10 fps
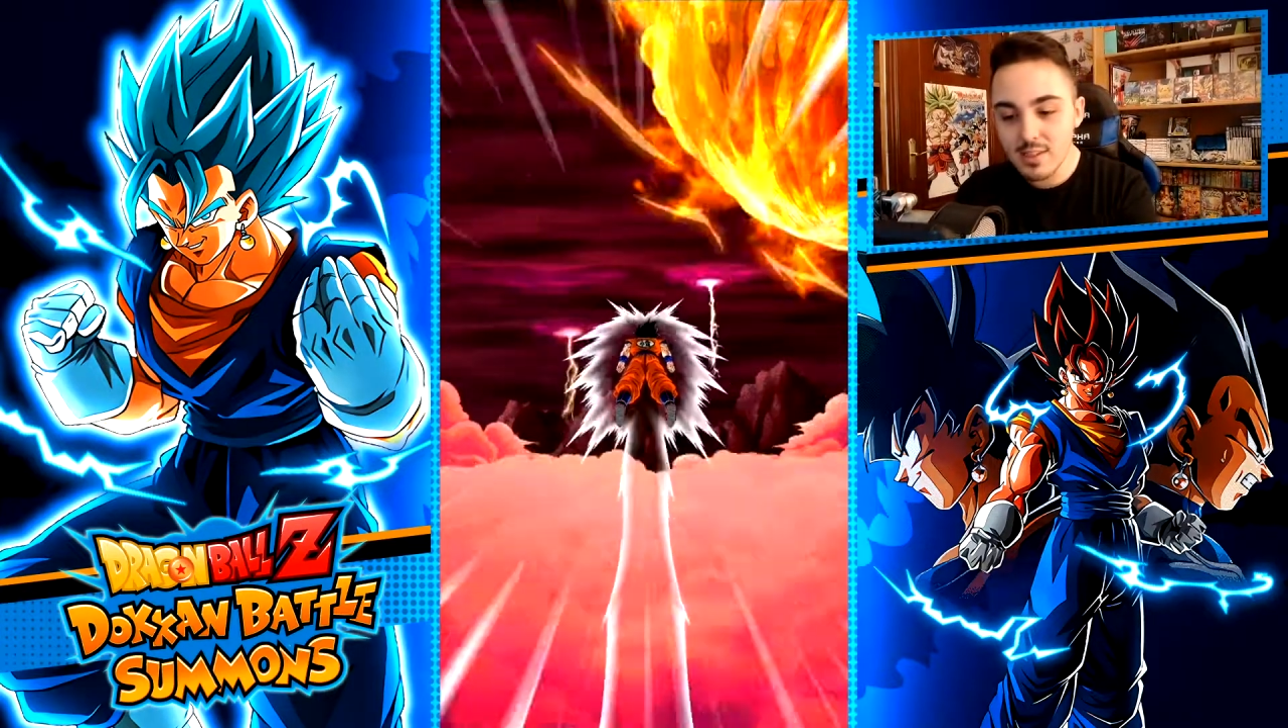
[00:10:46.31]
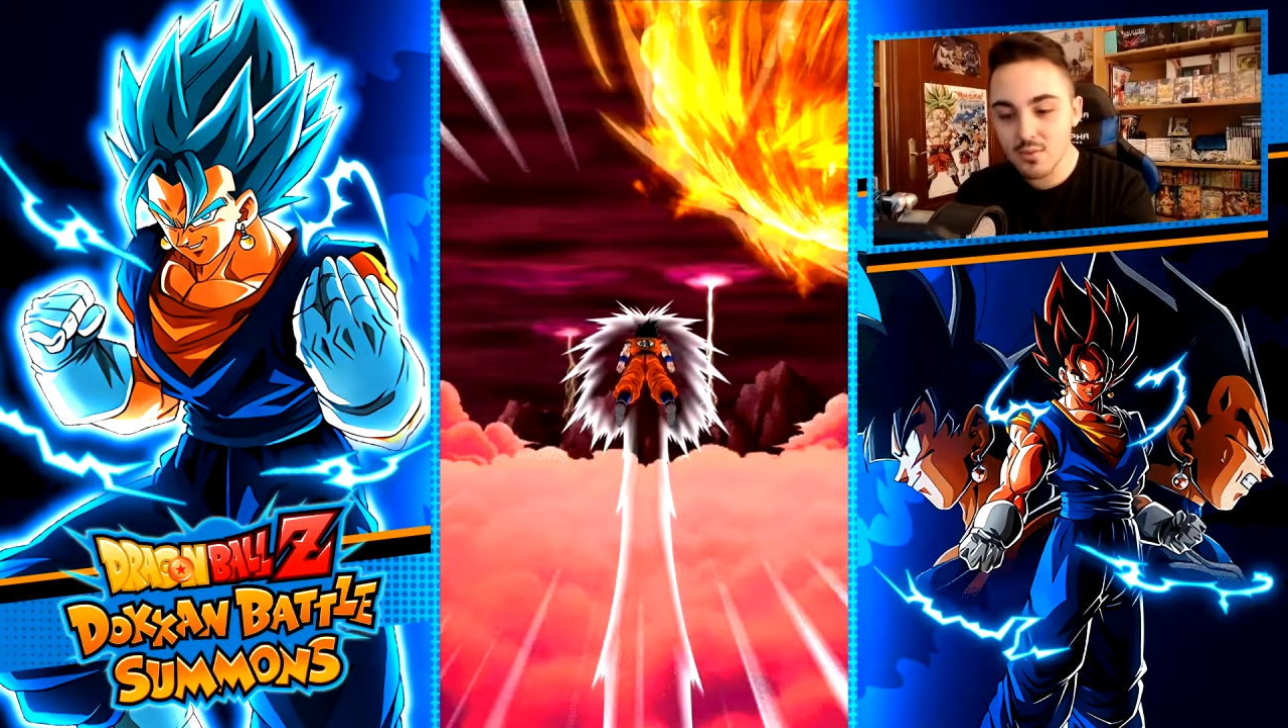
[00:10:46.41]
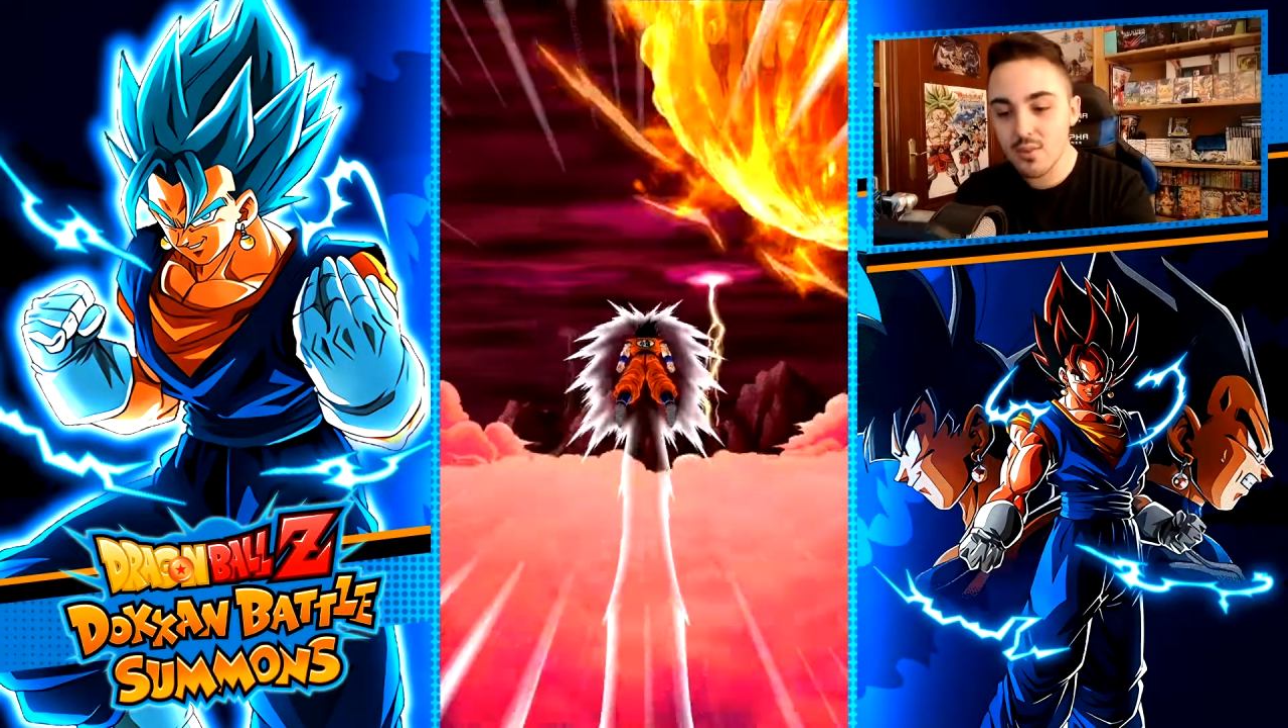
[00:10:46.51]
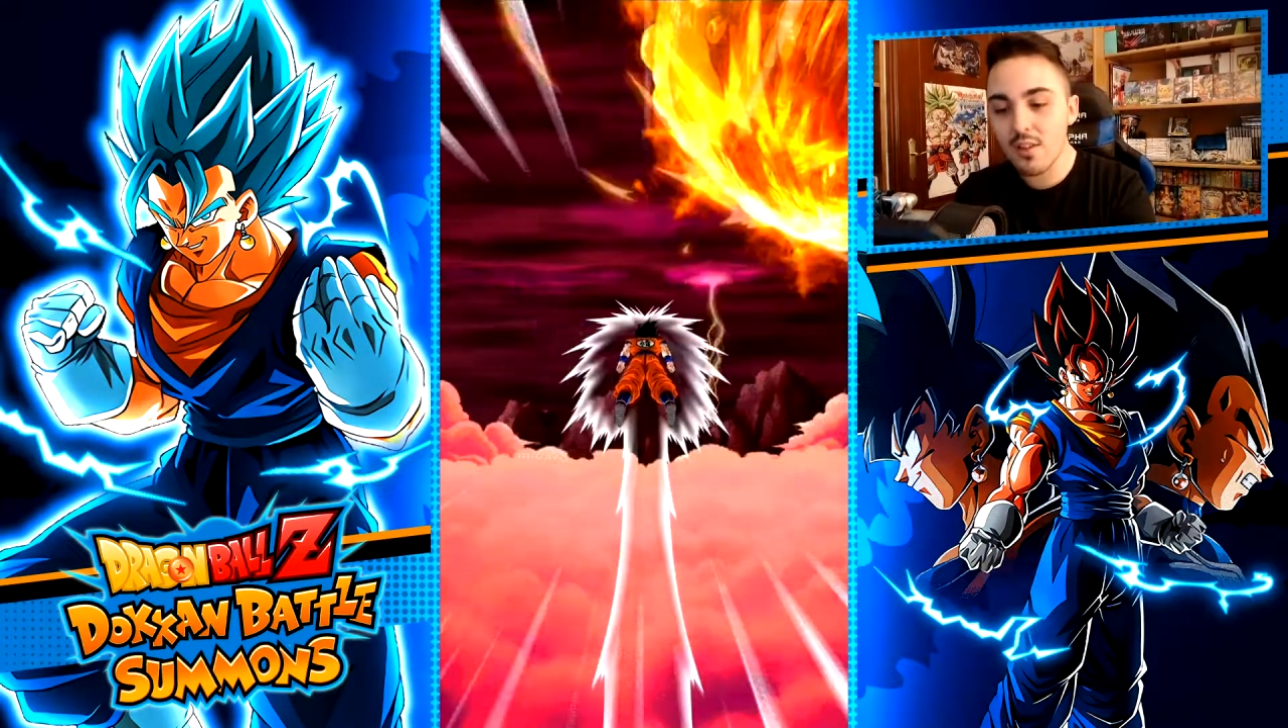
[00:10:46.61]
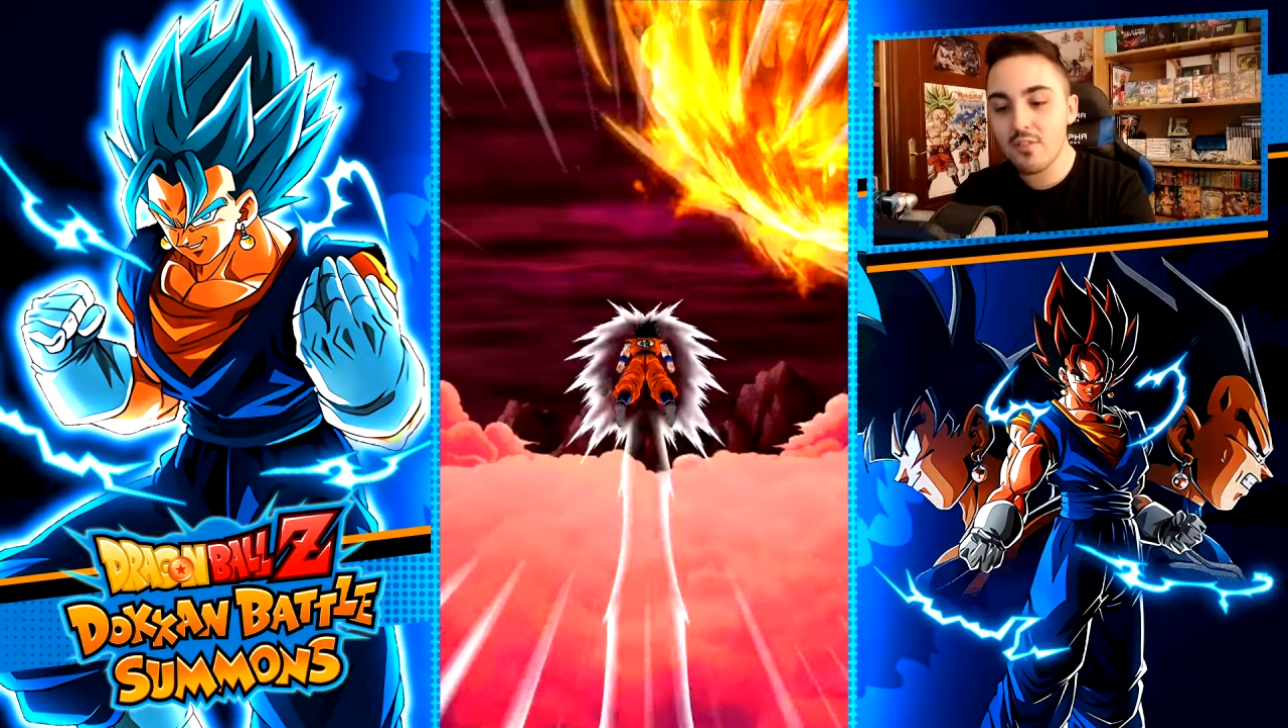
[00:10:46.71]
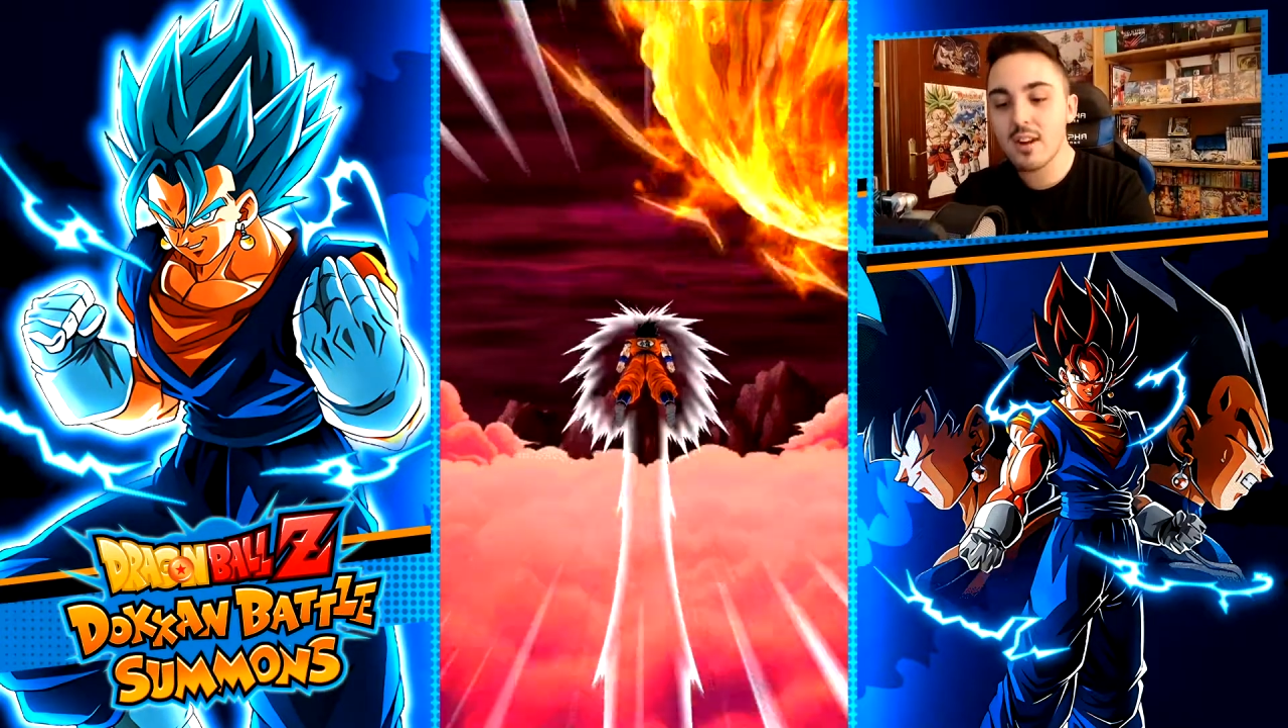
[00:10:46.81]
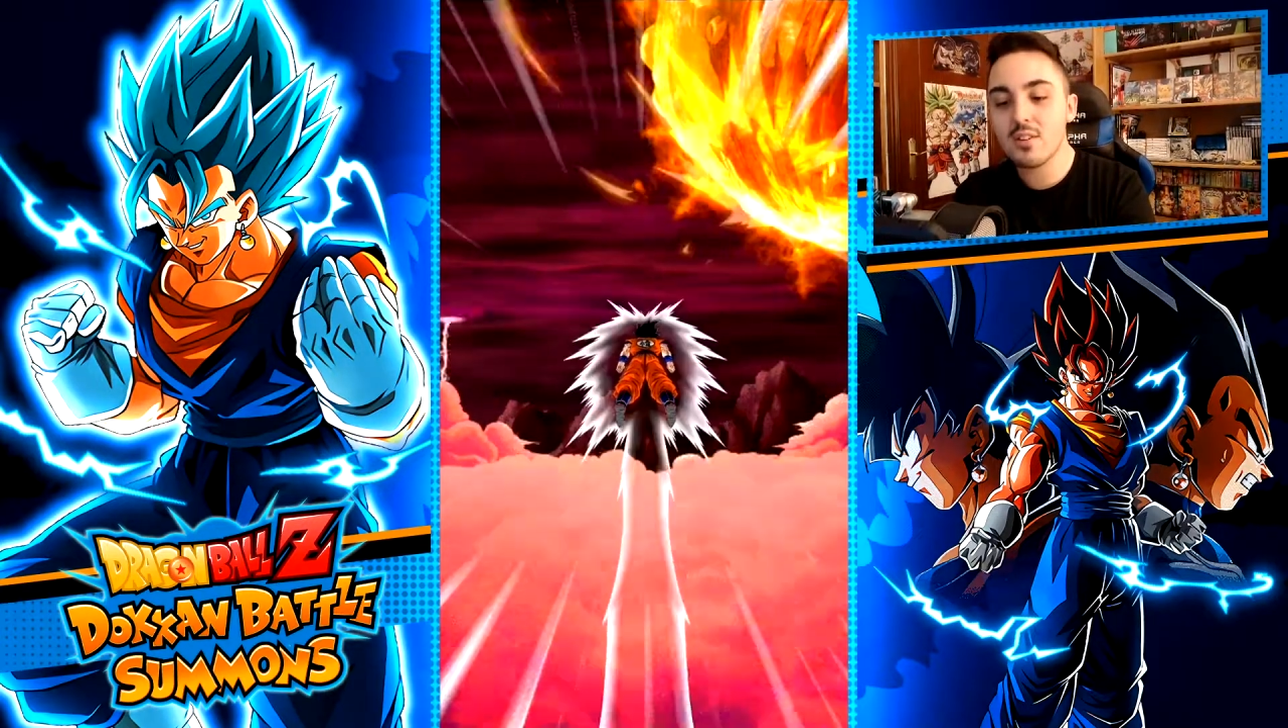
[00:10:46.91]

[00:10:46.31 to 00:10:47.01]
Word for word: o qual fará